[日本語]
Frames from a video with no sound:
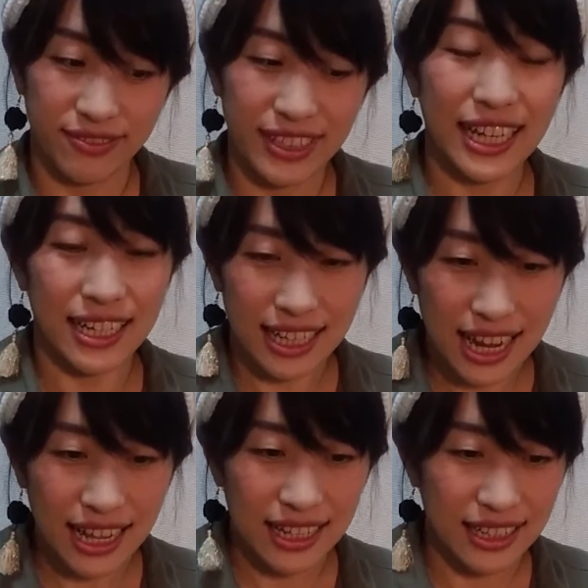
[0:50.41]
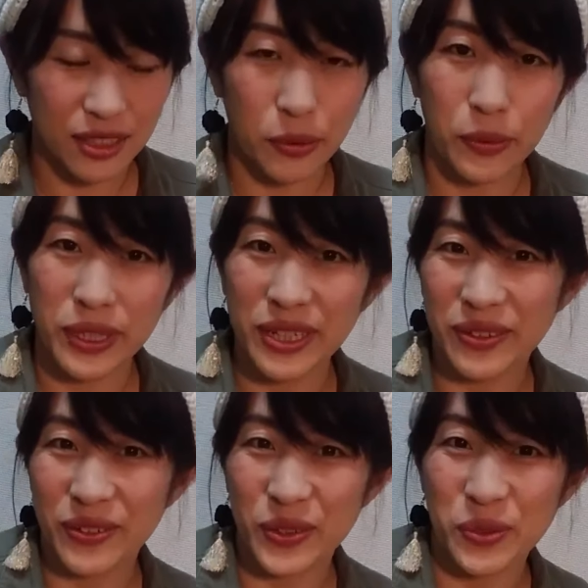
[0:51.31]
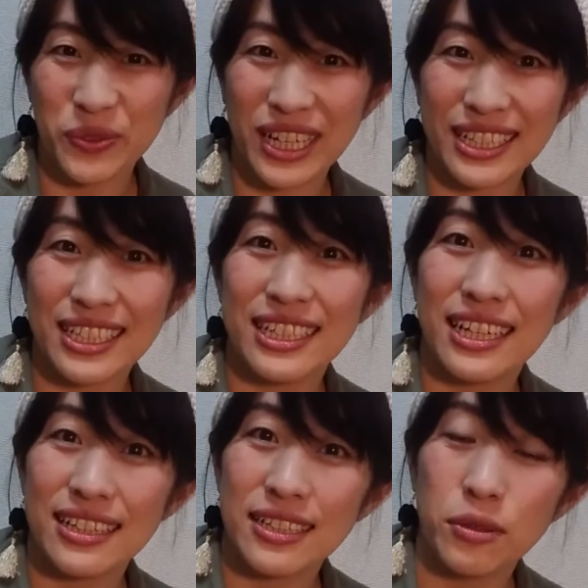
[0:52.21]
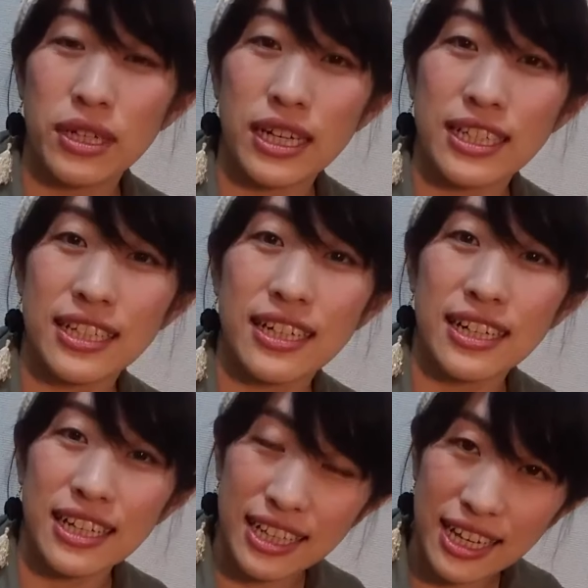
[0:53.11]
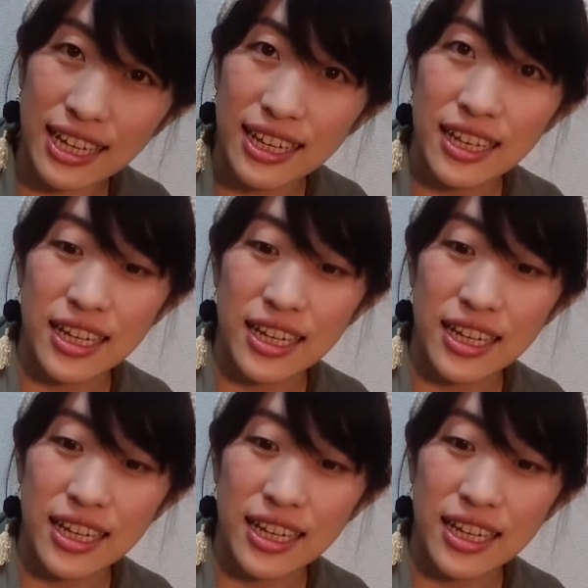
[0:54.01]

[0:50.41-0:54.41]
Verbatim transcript: できてでそこでのお友達になってそれがきっかけで